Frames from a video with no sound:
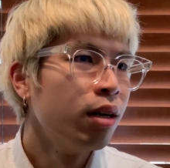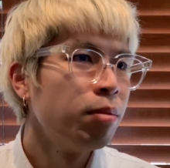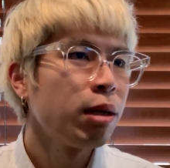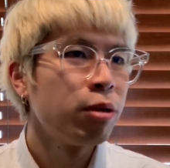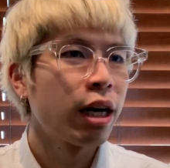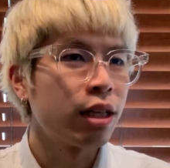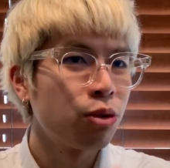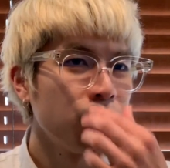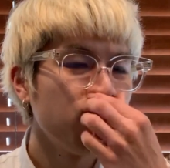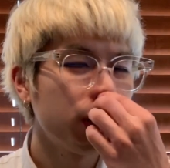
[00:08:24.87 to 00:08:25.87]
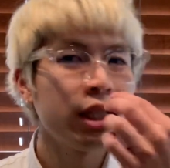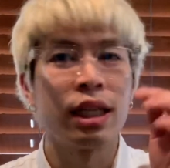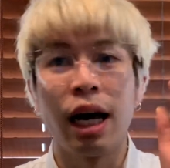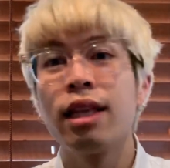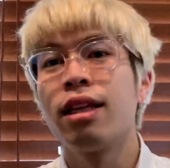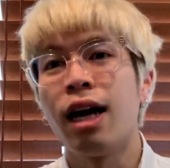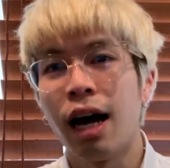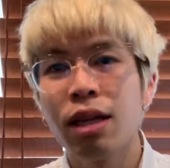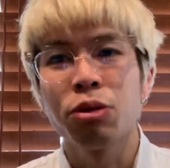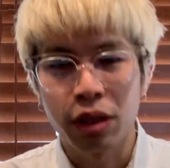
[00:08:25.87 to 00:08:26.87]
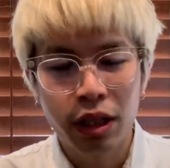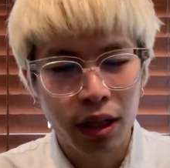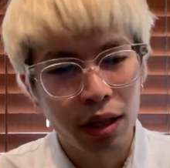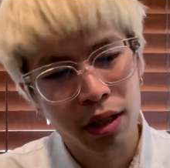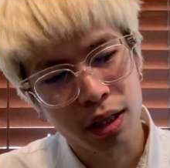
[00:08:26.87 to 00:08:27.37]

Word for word: まあでもなんかそういうシーンがあった後に、